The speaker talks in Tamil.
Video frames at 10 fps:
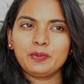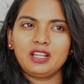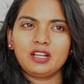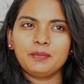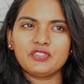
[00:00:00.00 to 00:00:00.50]

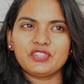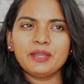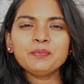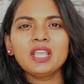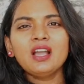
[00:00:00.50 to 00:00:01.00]
பண்ண
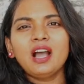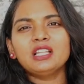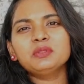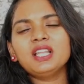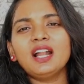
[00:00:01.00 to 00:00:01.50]
ஆரம்பித்தேன்
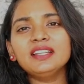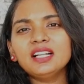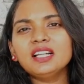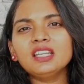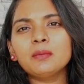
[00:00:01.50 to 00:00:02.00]
அது வந்து
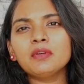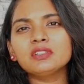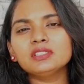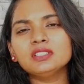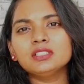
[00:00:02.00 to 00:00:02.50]
அடிக்கடி நம்ம
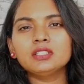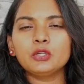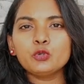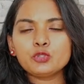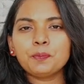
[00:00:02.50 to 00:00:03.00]
வந்து
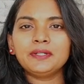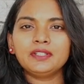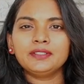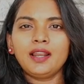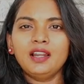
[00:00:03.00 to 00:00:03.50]
யூஸ்
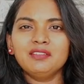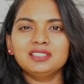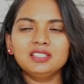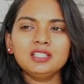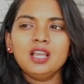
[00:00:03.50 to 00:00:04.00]
பண்ணுறதுனால
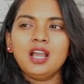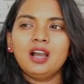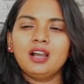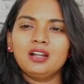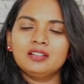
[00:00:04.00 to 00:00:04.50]
வந்து
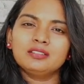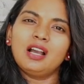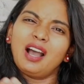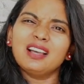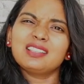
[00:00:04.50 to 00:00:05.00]

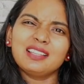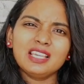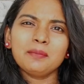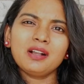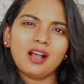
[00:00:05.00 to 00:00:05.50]

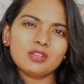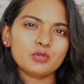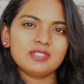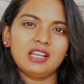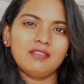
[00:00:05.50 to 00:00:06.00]
அதிகமாக
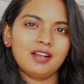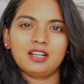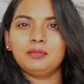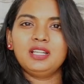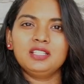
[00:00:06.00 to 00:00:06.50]
காசும்
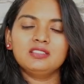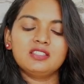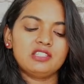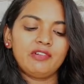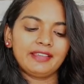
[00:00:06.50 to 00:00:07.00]
செலவாகிற மாதிரி
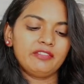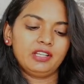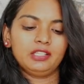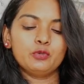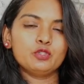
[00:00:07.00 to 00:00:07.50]
இருந்துச்சு வாங்கி
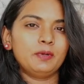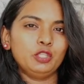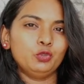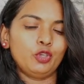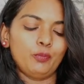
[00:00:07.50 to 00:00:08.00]
வாங்கி யூஸ்
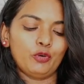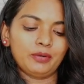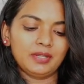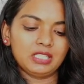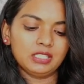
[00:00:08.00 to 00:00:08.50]
பண்ணி தூக்கி
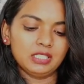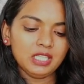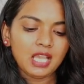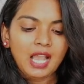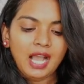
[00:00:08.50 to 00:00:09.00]
போடுற மாதிரி இருந்தது
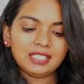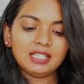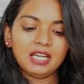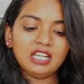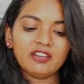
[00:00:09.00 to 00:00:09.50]

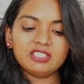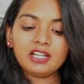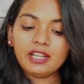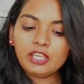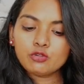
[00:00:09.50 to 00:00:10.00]
அதனால நான்
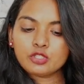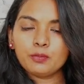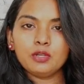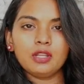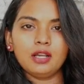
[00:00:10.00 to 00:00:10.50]
வந்து
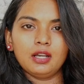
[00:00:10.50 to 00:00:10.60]
ரீயூசபிள்